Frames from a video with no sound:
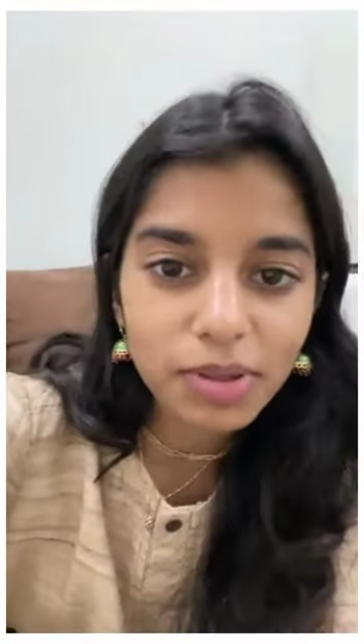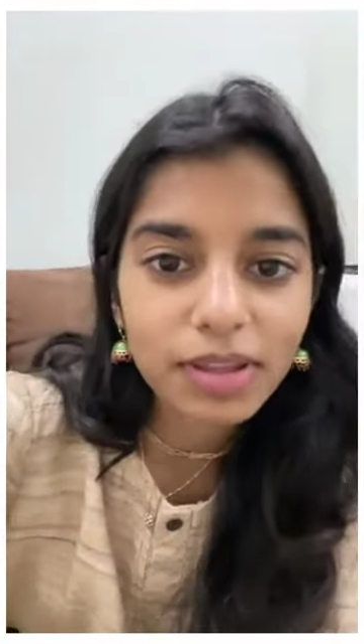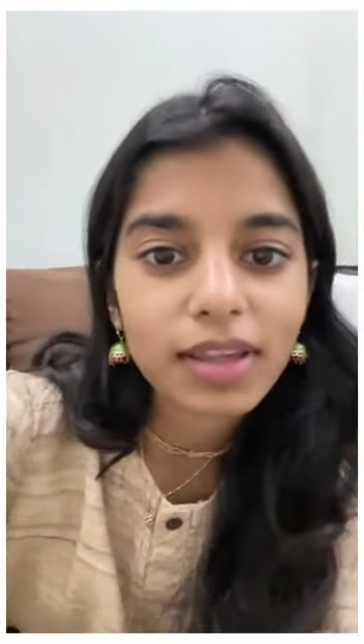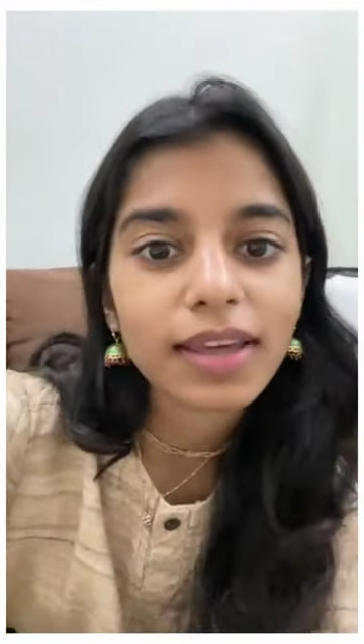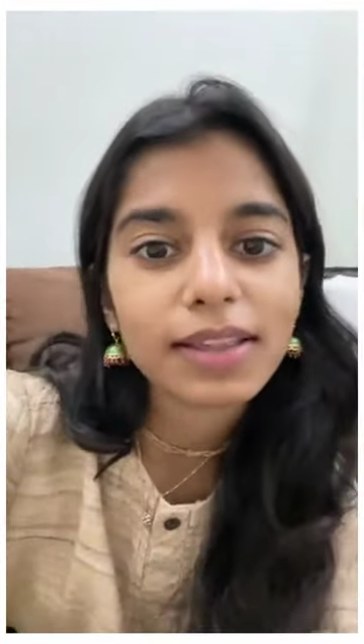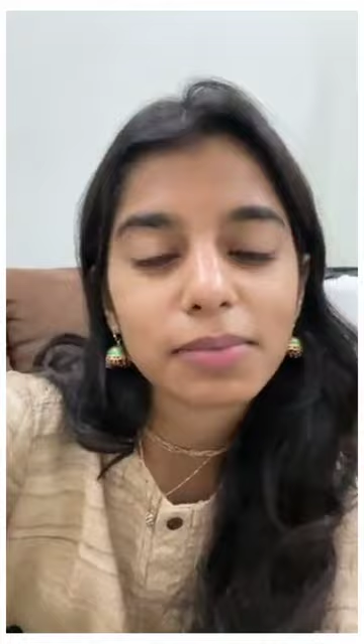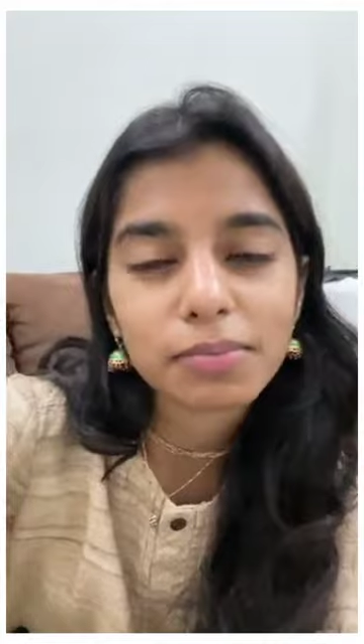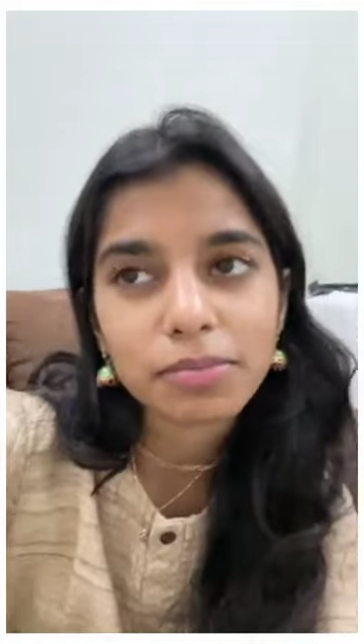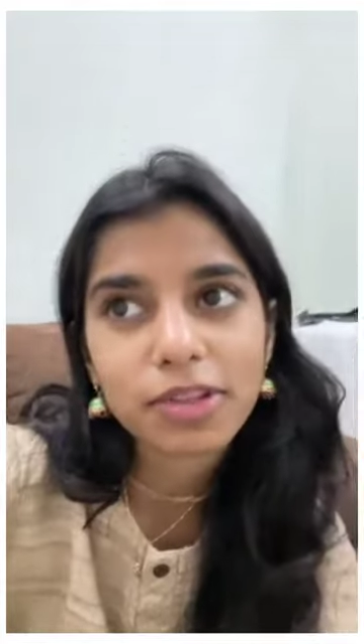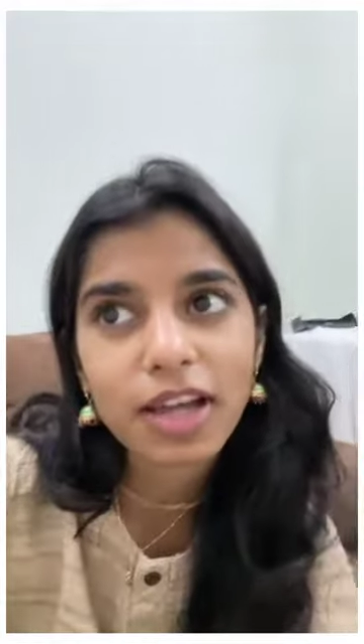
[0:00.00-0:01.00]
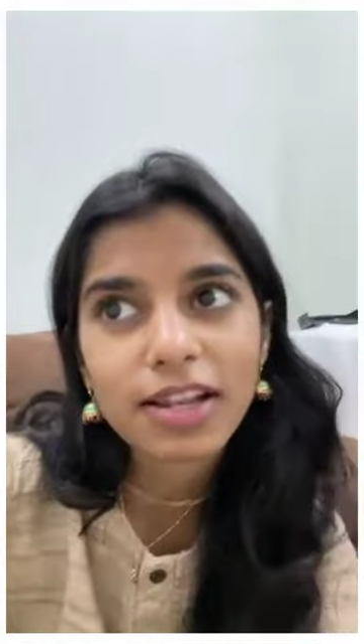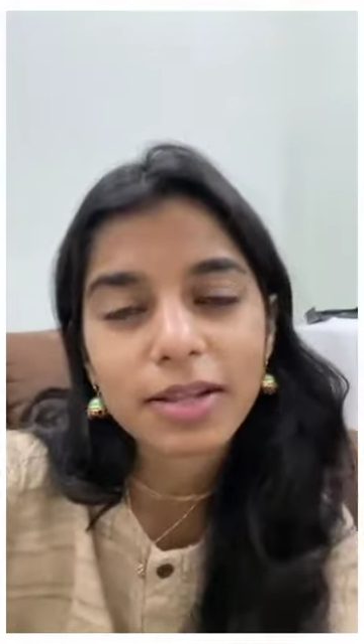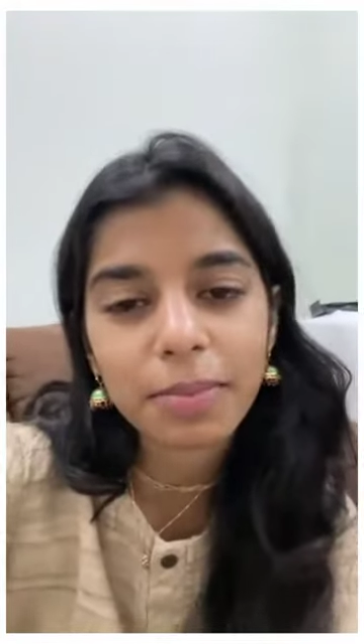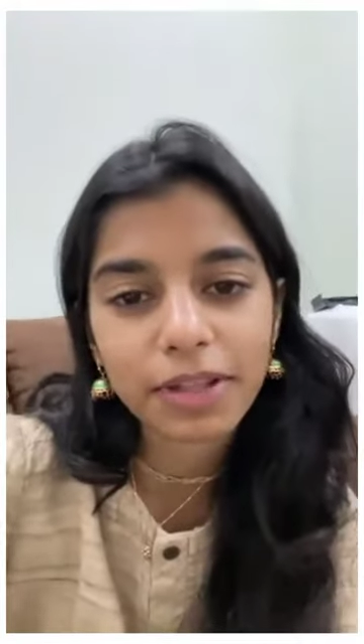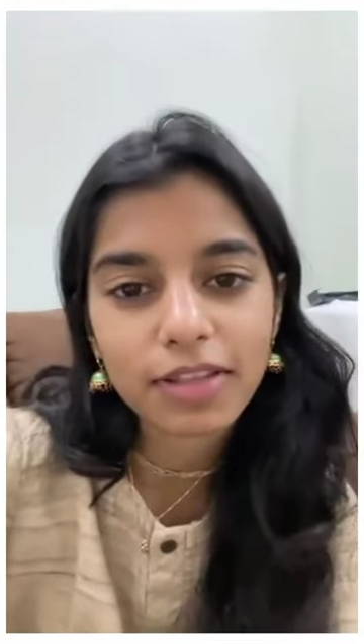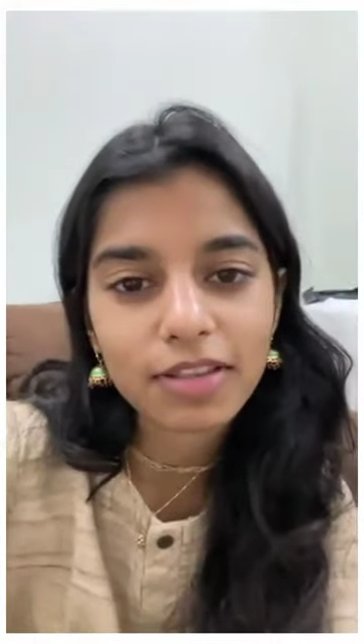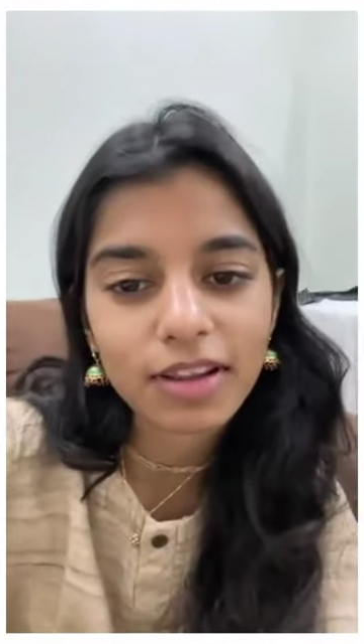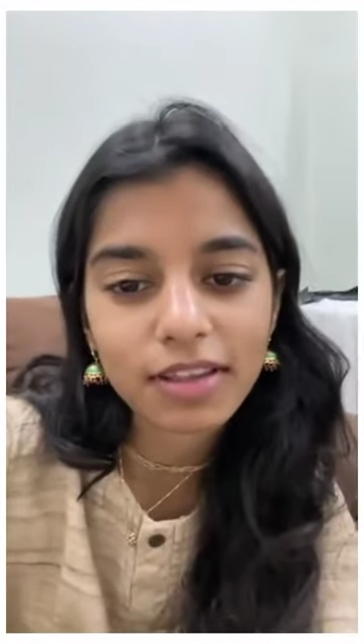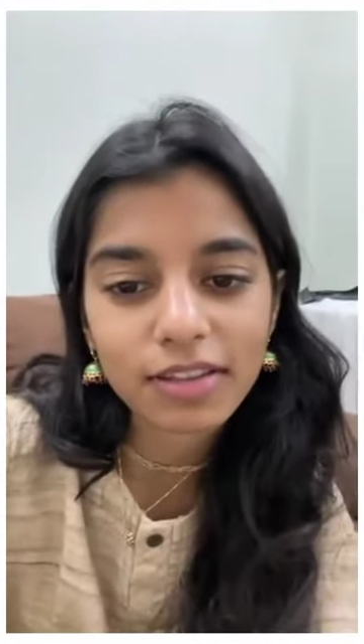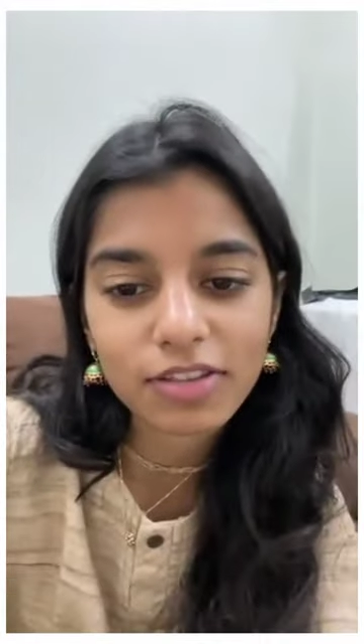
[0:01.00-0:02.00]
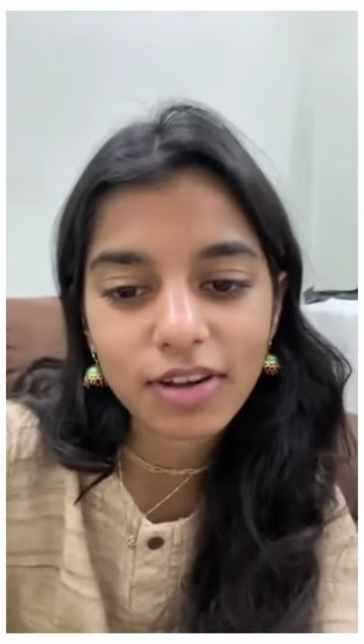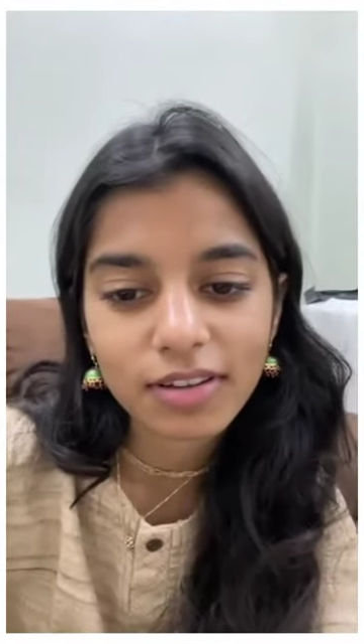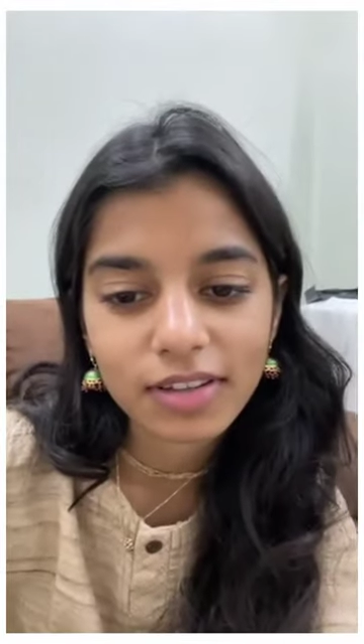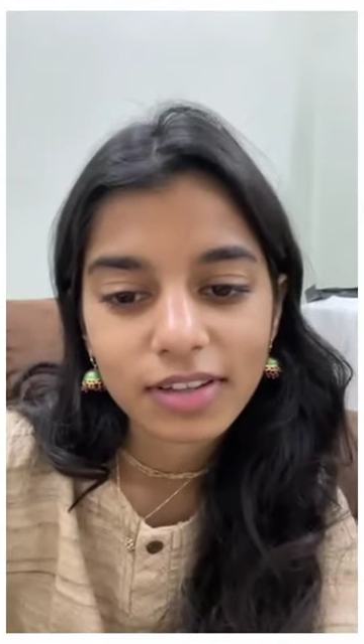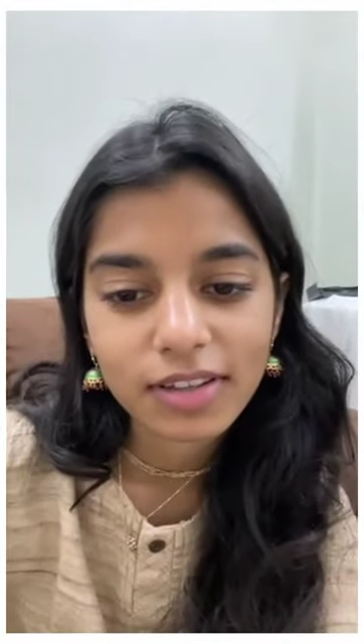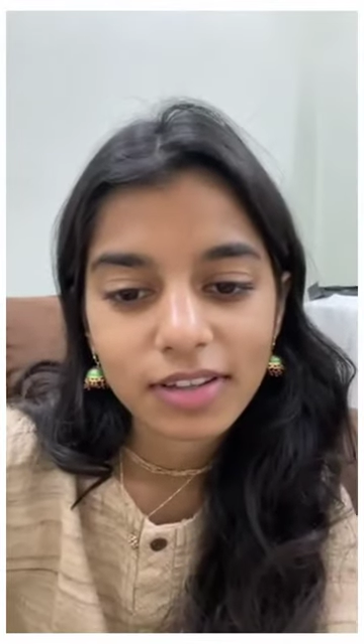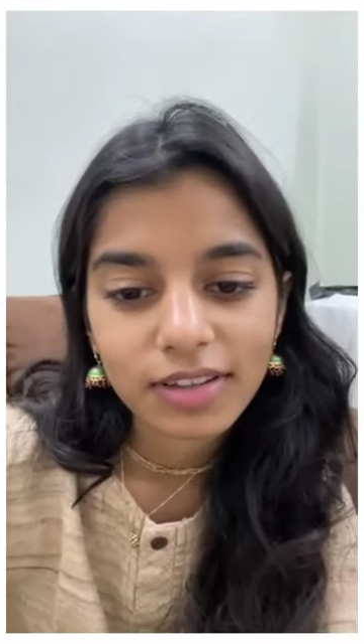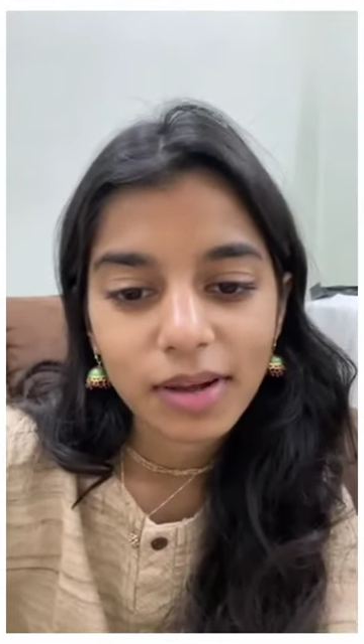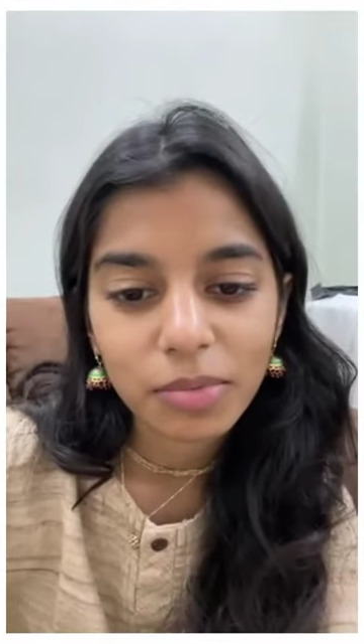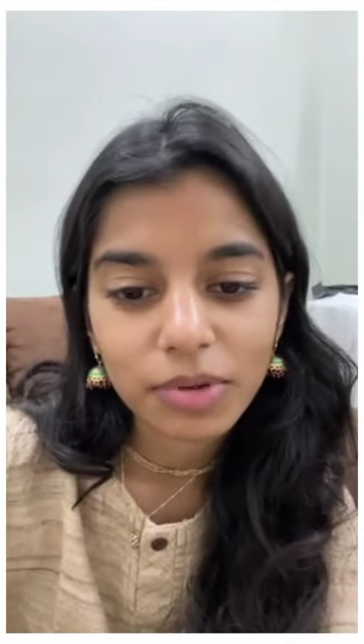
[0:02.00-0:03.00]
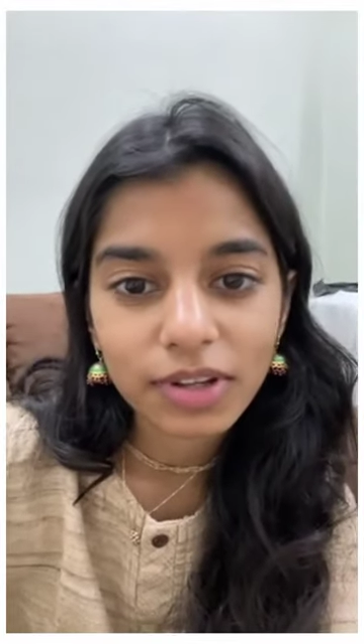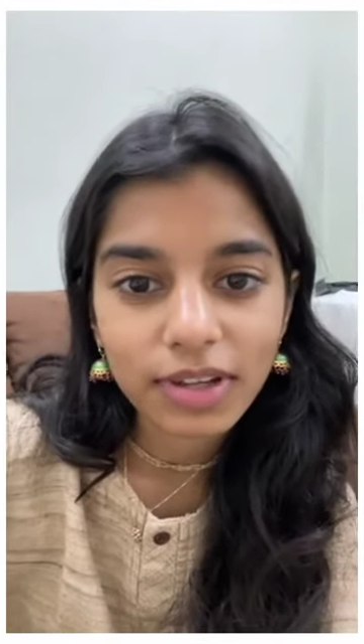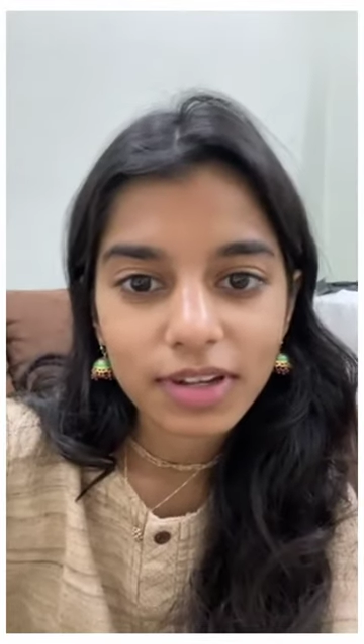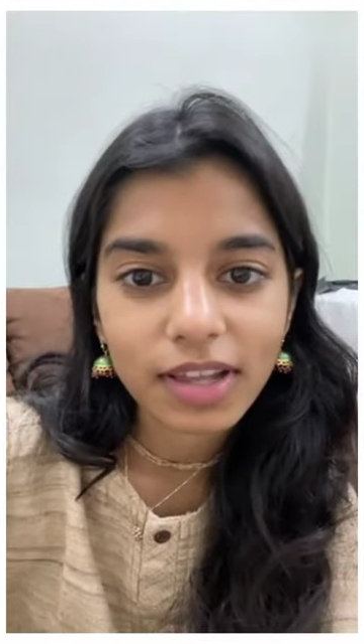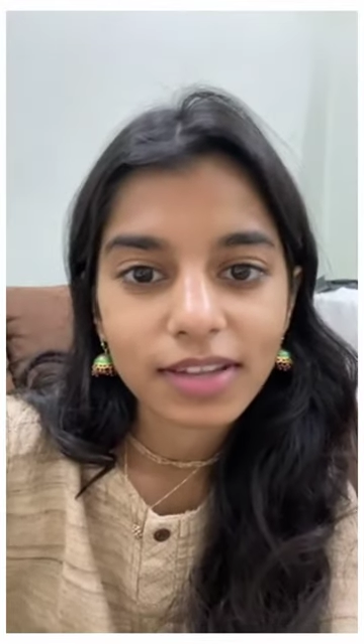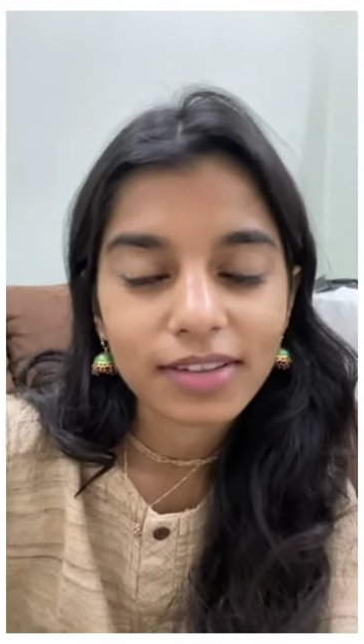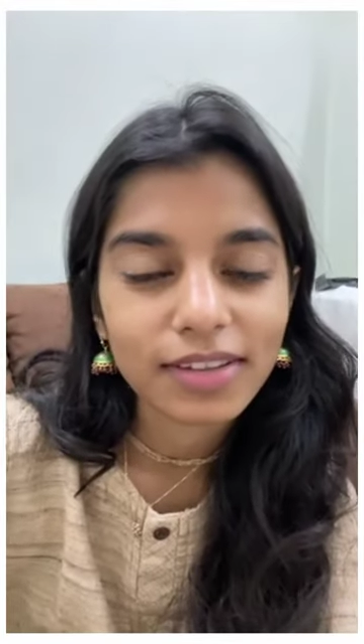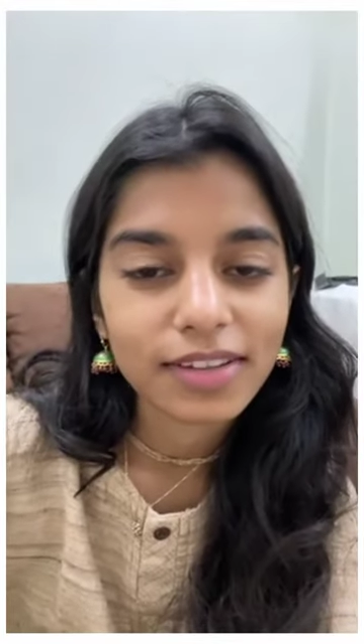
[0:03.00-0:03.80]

एकदम कल ही पता चला कि अच्छा हमको निकलना है